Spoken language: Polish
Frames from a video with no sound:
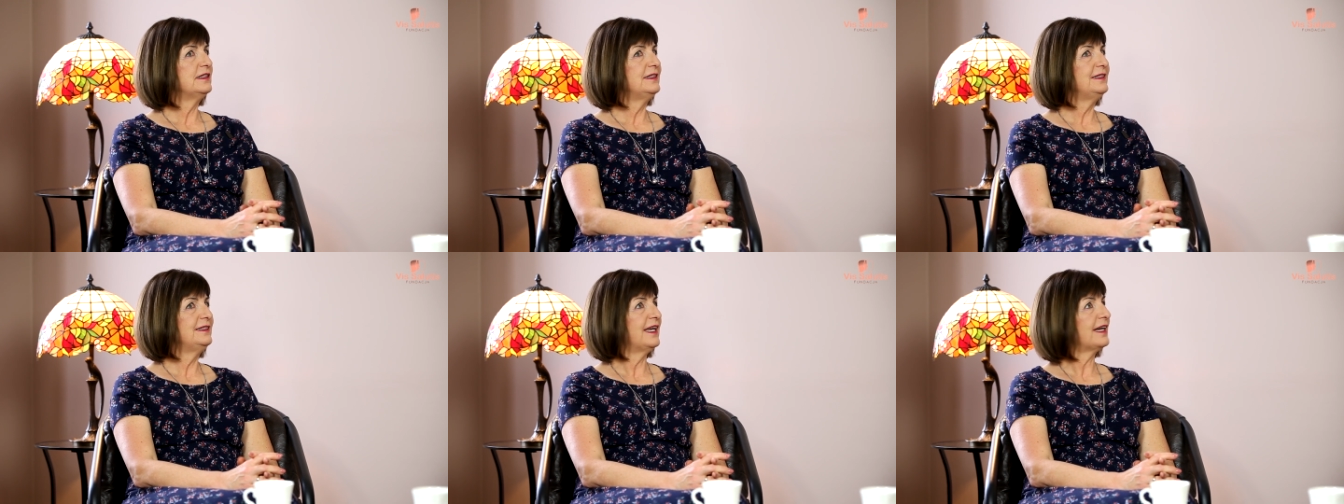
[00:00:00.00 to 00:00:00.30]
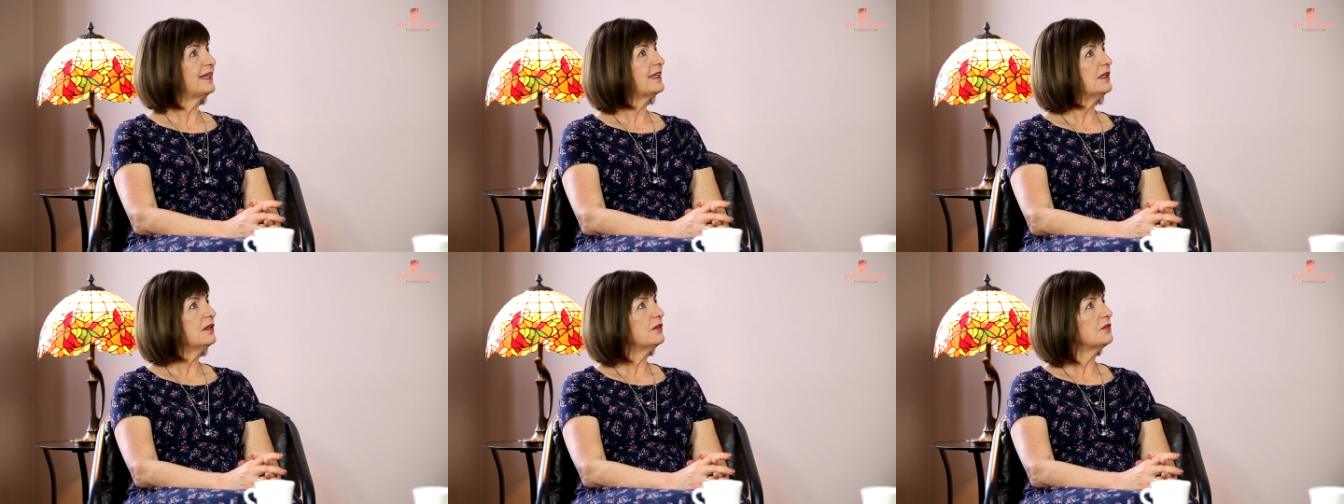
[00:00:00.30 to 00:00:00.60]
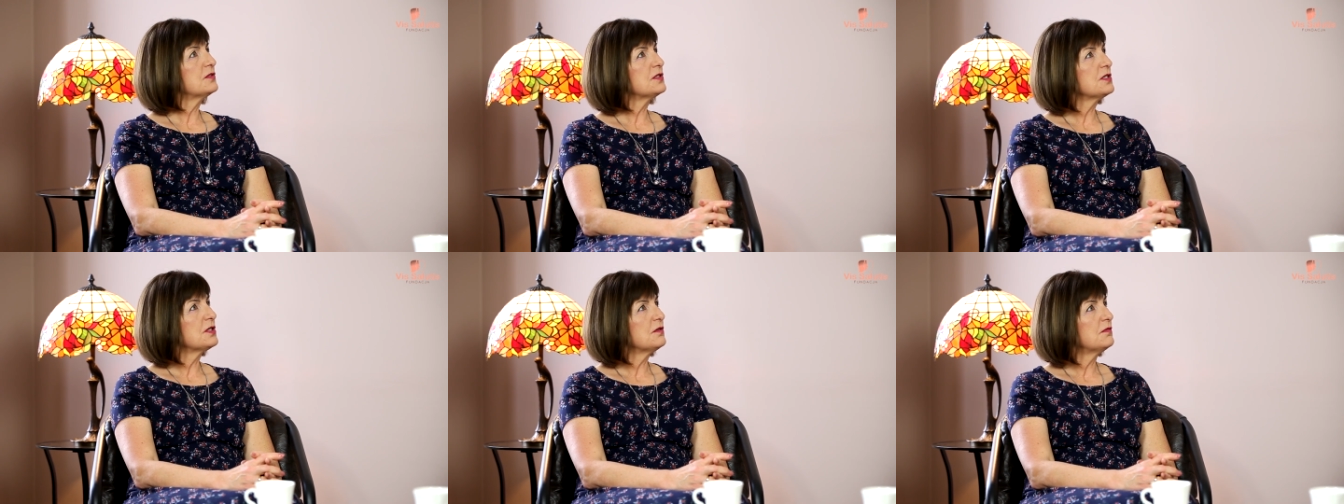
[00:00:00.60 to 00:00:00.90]
jakie
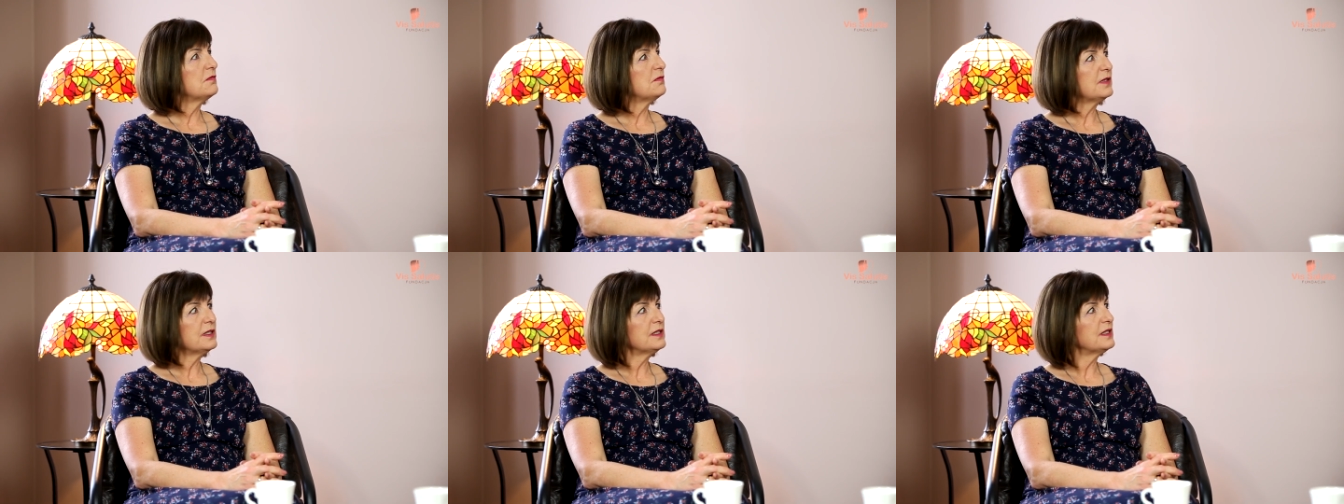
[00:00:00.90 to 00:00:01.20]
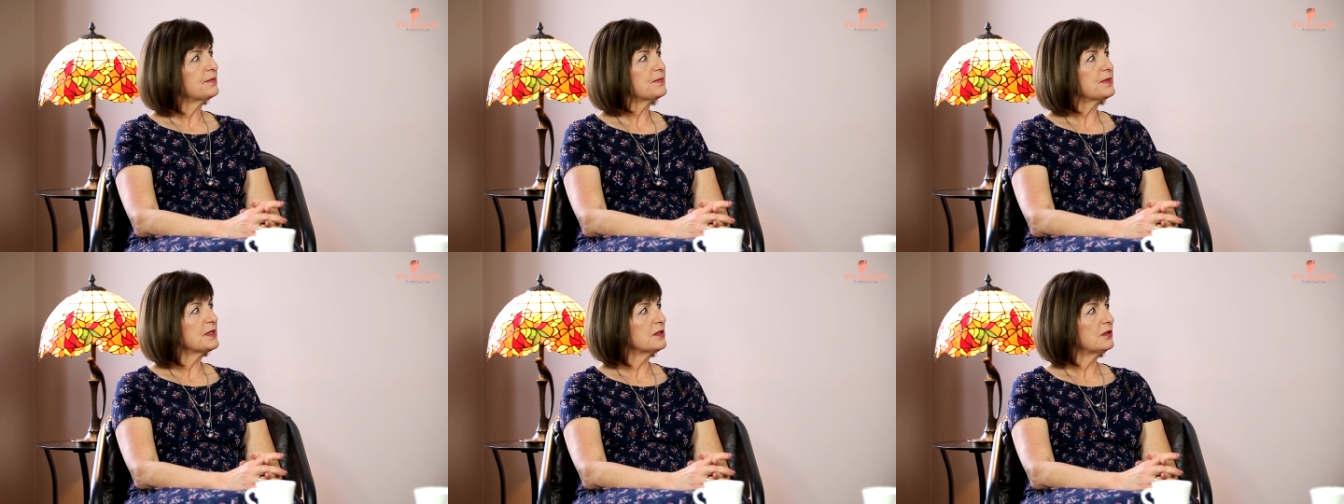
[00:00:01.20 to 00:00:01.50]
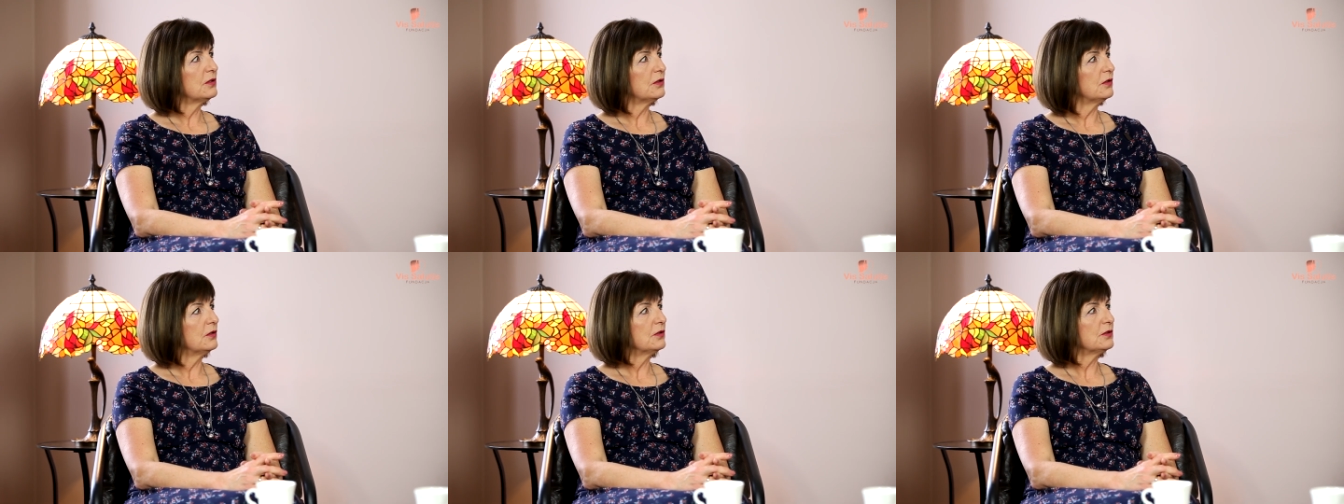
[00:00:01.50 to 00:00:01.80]
oddziaływania
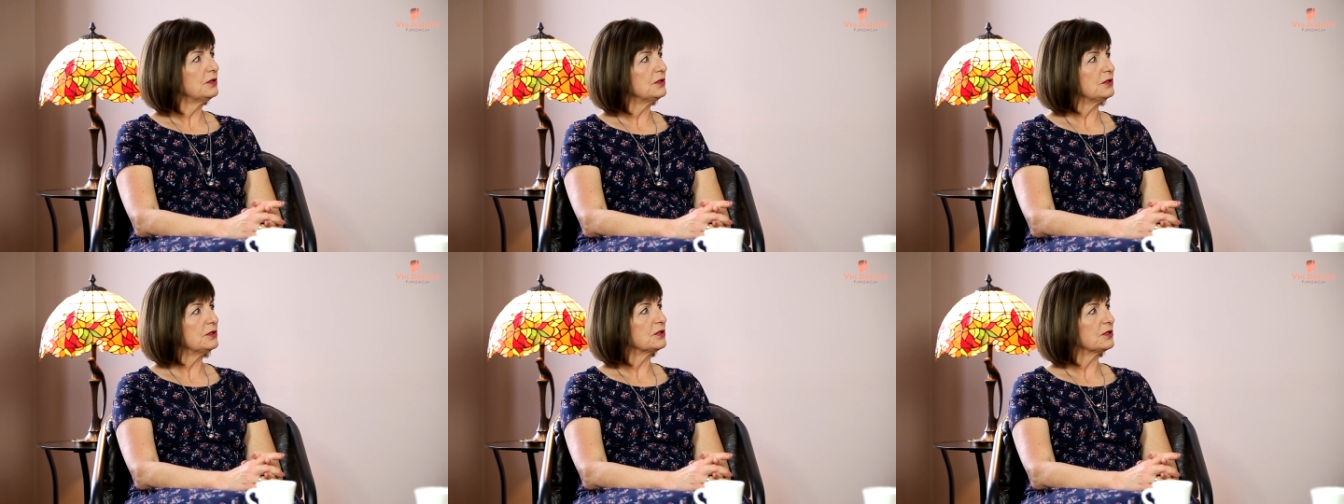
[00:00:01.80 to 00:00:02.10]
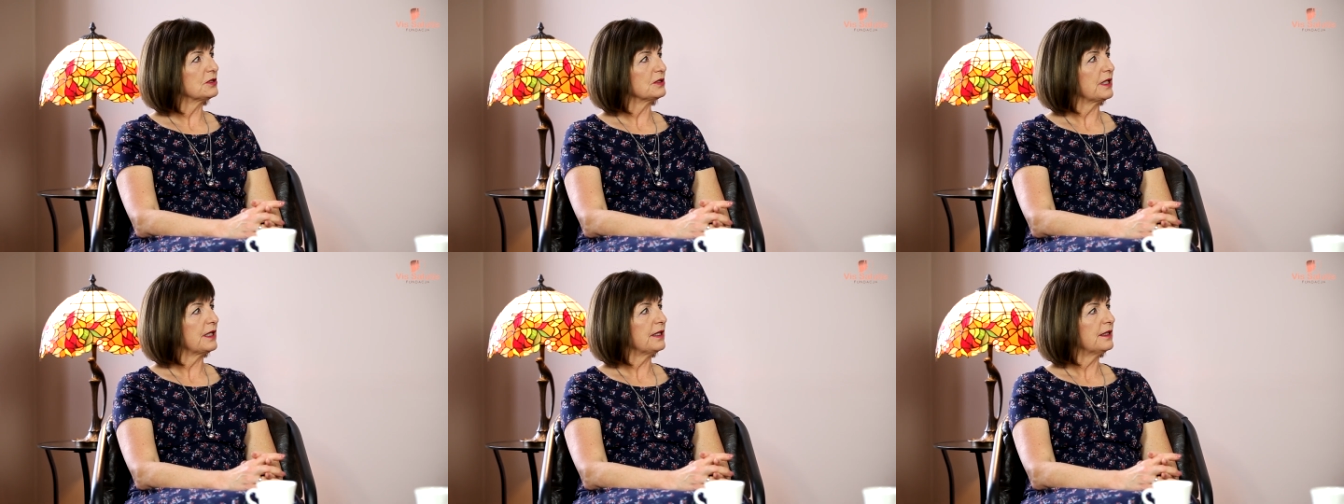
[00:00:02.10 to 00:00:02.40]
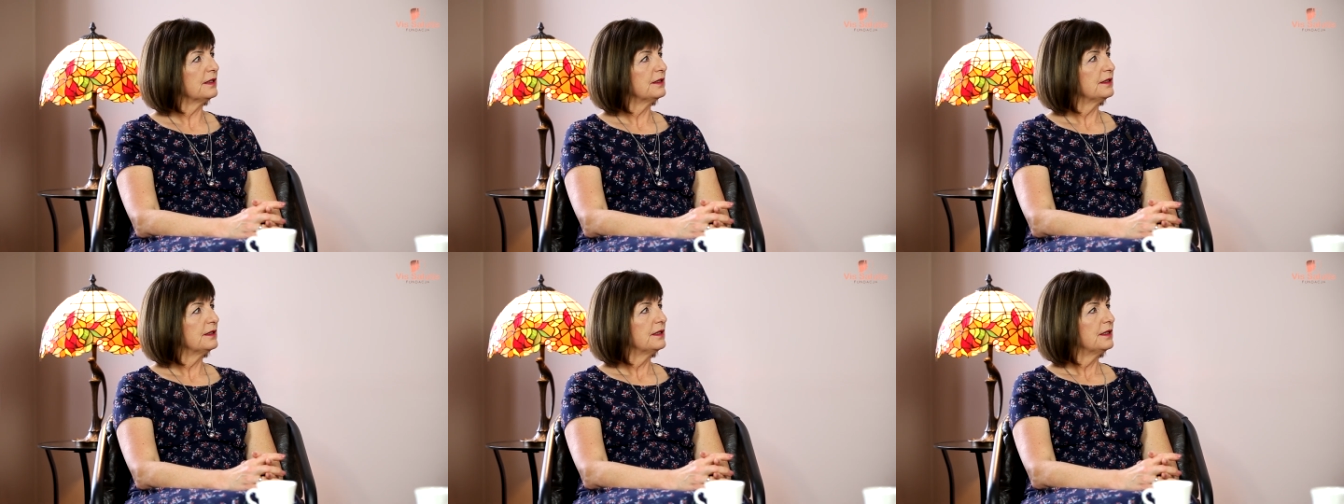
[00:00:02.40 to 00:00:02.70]
psychologiczne